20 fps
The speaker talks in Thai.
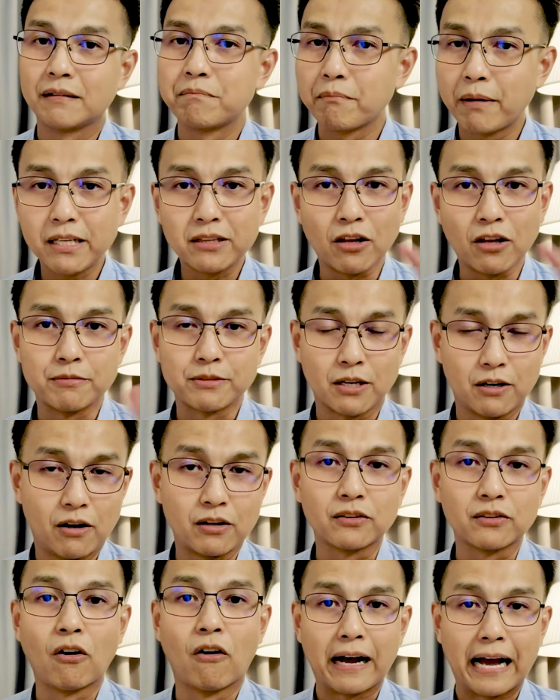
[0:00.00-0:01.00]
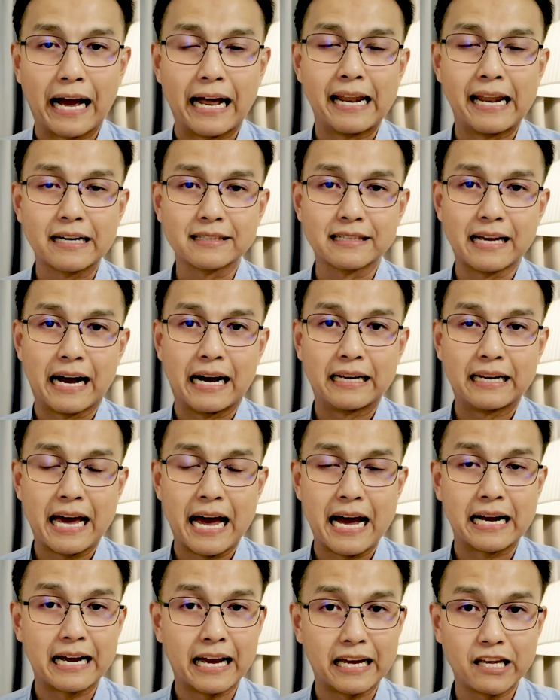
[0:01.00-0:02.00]
ไม่ตอบสนองต่อการรักษาทา
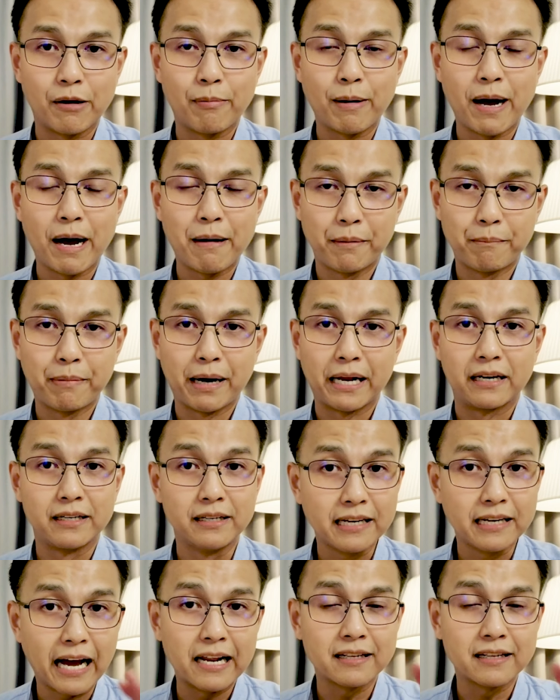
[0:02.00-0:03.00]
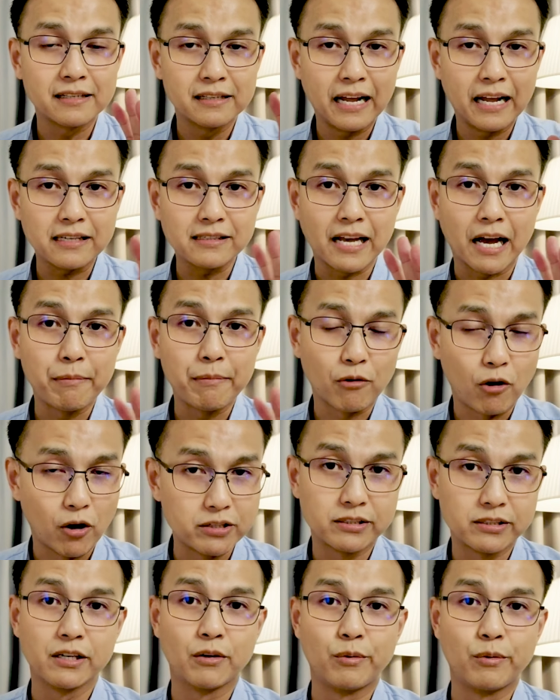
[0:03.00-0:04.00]
งกายภาพบำบัดหรือการรักษาแบบคอน
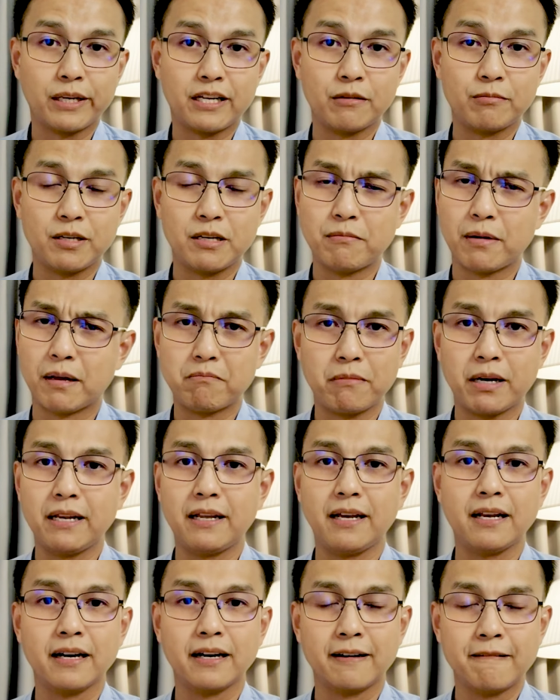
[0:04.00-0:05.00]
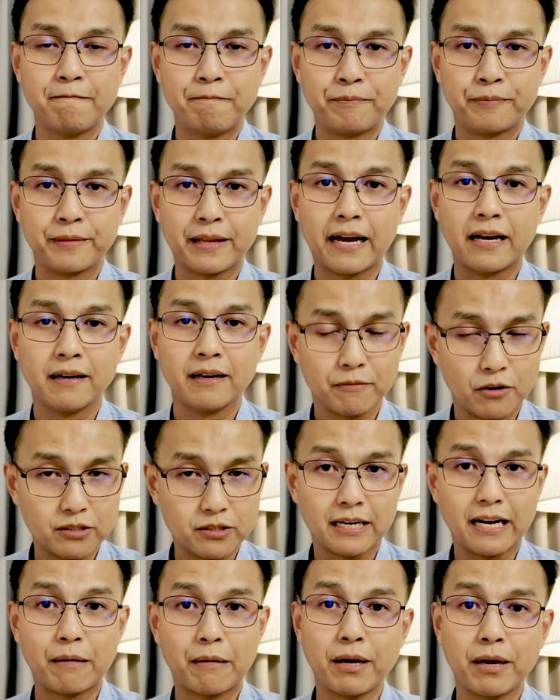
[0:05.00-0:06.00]
เซอร์วทีฟที่นั้นไม่ดีเลยนะ ก็
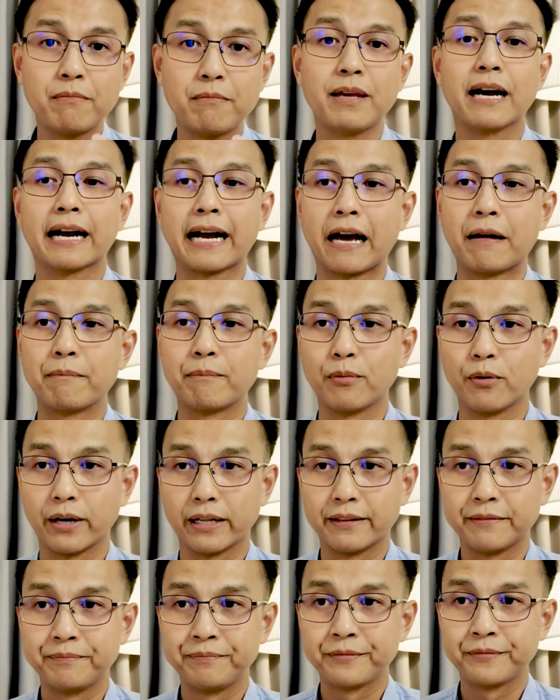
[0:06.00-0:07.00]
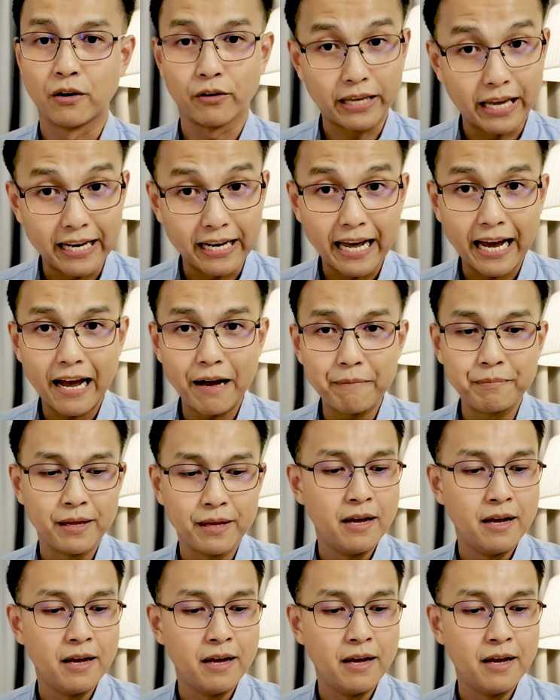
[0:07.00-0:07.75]
จะทำให้มีอาการปวดโอเคนะครับ